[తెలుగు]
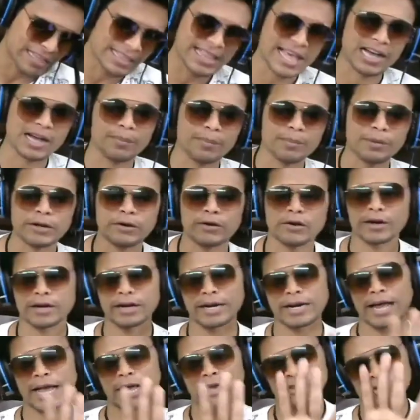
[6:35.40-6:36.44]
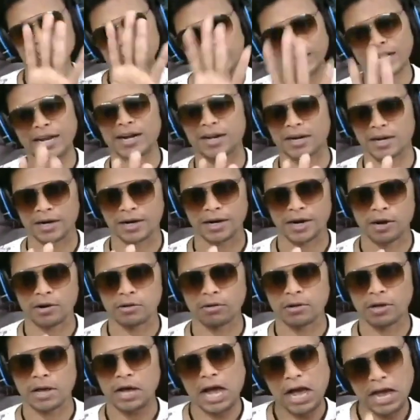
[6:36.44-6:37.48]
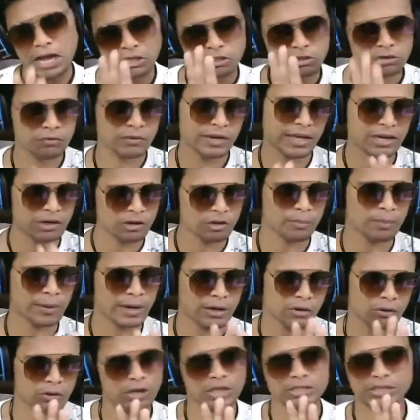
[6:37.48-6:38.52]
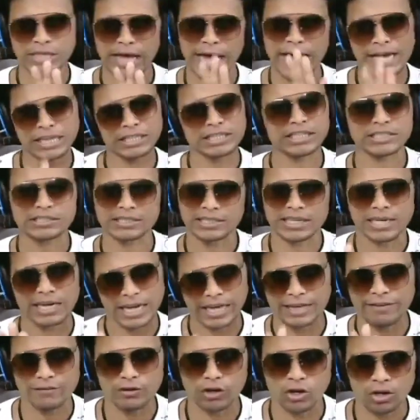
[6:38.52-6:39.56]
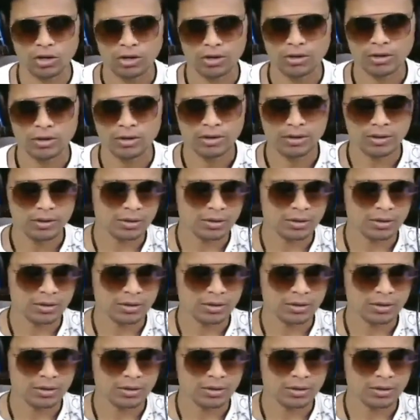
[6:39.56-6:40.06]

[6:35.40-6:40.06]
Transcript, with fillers: వేలు లేకపోయినా నేను ఐదు వేలు అన్నా నేను ఐదు వేల రూపాయలు ఒక సహాయం చేస్తాను మేమందరం